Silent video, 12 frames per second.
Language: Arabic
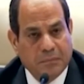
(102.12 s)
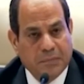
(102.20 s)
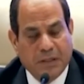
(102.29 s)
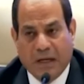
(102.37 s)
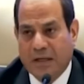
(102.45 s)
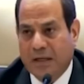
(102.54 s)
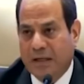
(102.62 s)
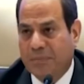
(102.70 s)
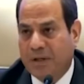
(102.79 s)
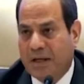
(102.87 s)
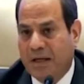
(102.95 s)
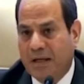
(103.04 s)
يعني احنا
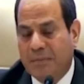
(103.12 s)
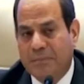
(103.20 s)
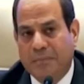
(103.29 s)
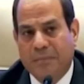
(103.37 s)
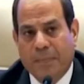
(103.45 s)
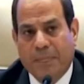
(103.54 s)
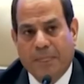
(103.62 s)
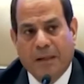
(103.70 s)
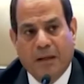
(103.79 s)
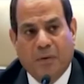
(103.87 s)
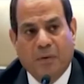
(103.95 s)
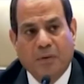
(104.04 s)
بنتكلم
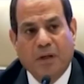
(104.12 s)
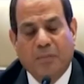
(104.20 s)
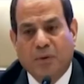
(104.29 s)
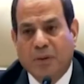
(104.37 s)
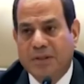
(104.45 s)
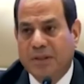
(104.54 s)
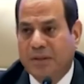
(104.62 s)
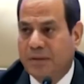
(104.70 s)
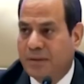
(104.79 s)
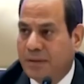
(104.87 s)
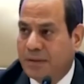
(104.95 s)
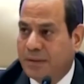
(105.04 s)
لو قلنا المتوسط
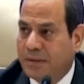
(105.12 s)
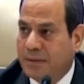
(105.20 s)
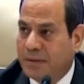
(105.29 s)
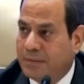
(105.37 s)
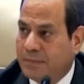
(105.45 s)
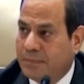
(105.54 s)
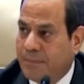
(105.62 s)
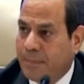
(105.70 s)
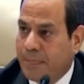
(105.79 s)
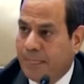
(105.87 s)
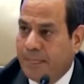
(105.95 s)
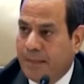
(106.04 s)
آه،
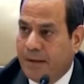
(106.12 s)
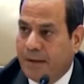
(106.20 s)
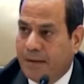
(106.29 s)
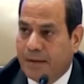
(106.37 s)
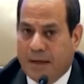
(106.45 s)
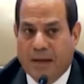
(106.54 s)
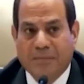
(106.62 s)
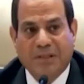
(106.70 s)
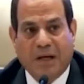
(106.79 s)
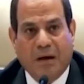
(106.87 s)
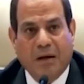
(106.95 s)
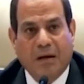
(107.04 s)
خمسة
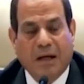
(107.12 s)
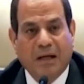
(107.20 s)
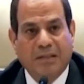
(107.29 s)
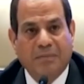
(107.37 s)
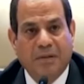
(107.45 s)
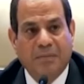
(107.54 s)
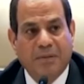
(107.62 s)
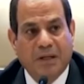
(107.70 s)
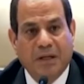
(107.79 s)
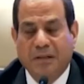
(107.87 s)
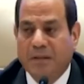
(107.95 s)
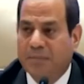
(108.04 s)
حارة على سبيل
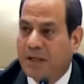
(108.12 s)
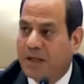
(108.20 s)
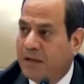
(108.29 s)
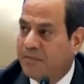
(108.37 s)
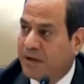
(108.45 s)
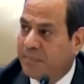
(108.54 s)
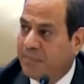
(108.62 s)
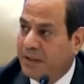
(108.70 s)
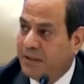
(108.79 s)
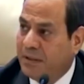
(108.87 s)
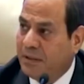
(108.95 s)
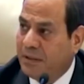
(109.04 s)
المثال انت بتتكلم في 40